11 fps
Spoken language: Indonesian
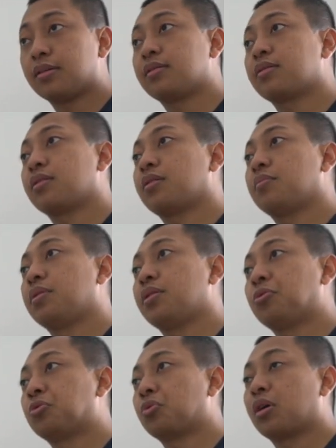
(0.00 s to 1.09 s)
ini saya
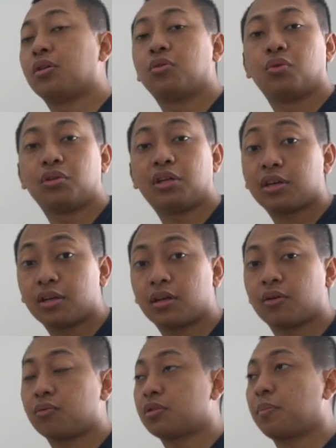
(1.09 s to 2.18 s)
beli untuk kado nikah
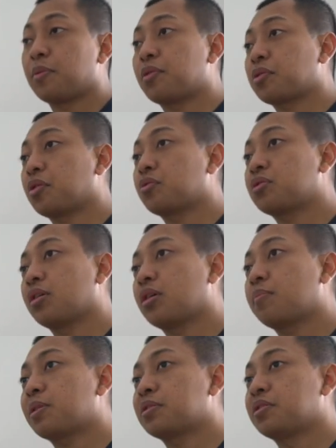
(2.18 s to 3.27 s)
ya tapi waktu itu
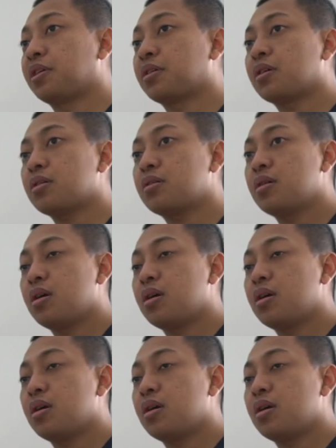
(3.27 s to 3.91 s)
saya pas nikah